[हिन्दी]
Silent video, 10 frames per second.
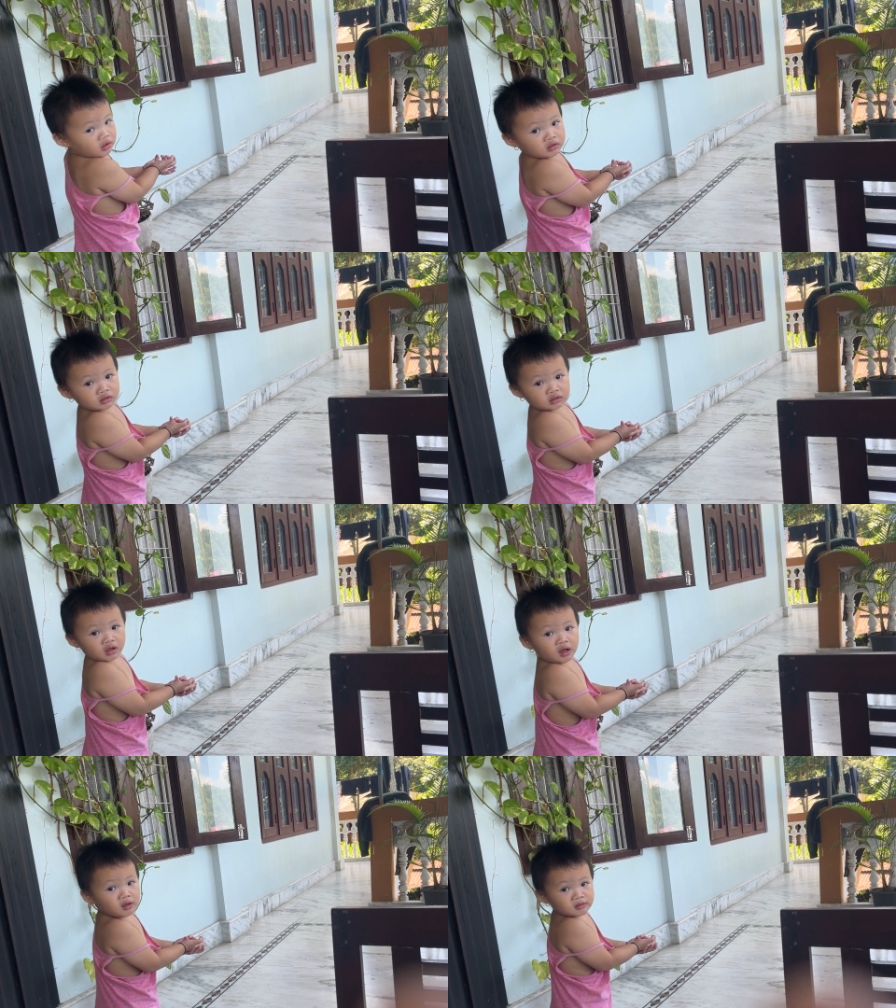चिप्स खा
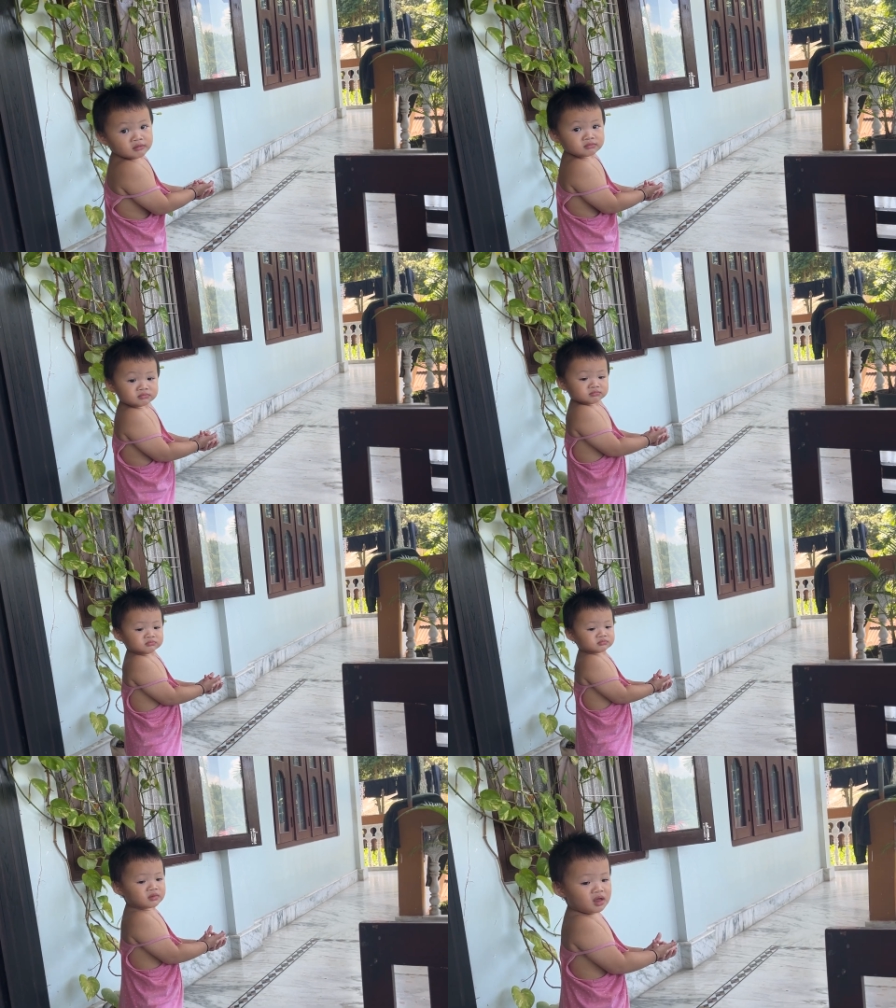रहा था
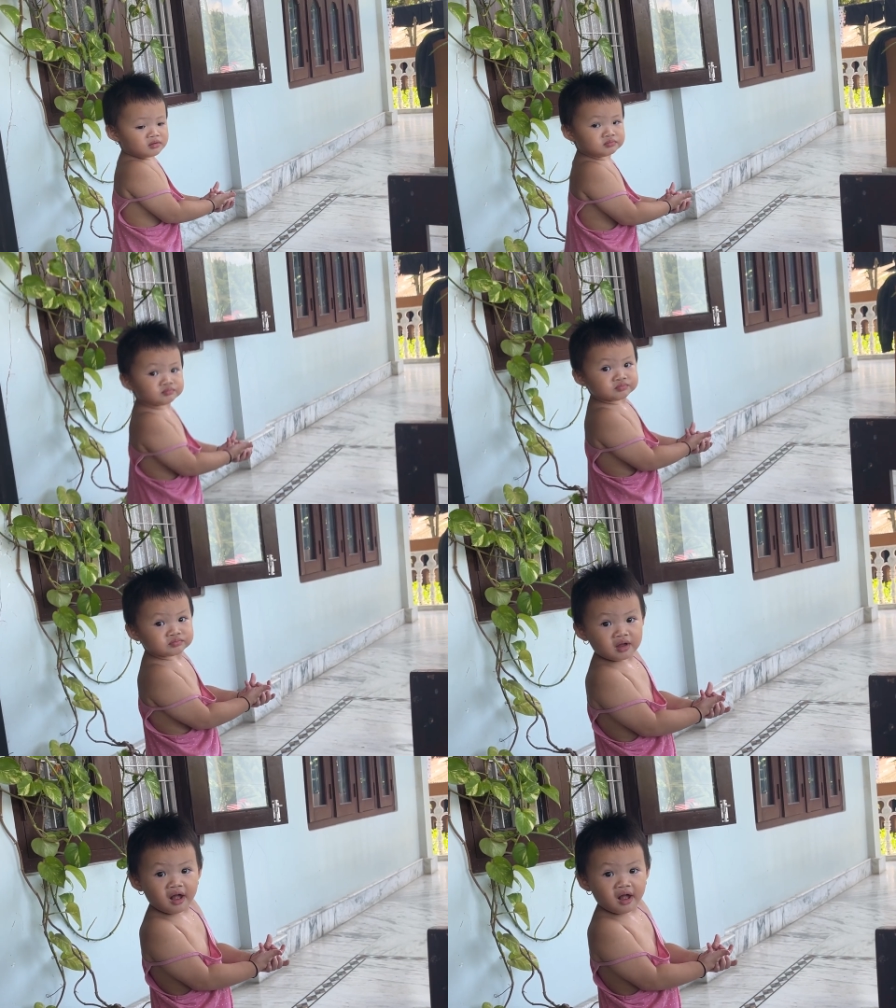जबरदस्ती